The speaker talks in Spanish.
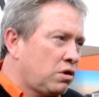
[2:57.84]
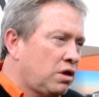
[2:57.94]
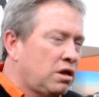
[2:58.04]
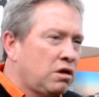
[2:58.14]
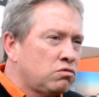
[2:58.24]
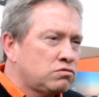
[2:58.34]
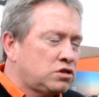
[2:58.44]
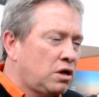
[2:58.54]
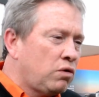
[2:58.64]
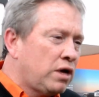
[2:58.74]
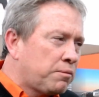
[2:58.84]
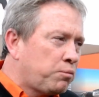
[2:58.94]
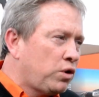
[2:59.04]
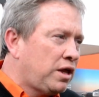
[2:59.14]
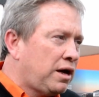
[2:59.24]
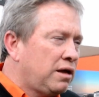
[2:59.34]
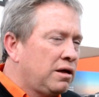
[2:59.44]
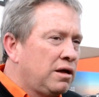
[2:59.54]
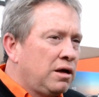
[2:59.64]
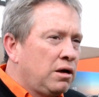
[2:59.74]
desde un celular pueda
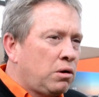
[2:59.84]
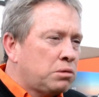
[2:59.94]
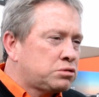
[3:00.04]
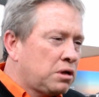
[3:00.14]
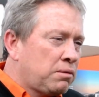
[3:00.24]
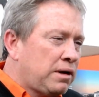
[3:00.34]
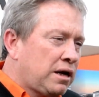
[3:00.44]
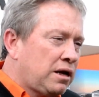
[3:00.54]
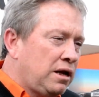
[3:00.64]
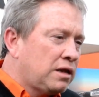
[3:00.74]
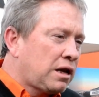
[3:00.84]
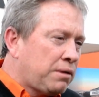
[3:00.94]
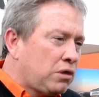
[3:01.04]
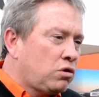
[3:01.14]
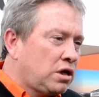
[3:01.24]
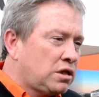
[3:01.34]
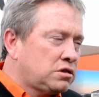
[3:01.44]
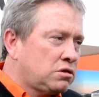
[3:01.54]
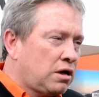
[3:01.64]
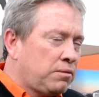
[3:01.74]
observar el trabajo que está
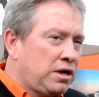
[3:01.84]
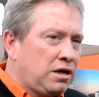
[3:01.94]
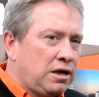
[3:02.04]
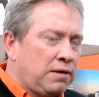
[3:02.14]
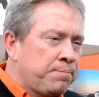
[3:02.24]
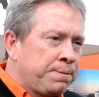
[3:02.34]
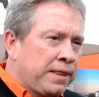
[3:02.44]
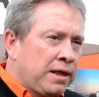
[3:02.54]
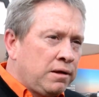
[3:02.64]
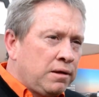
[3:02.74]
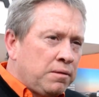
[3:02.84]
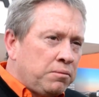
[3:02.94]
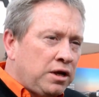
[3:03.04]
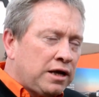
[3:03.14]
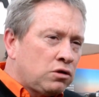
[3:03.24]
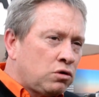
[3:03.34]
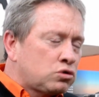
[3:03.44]
haciendo la máquina, mirando no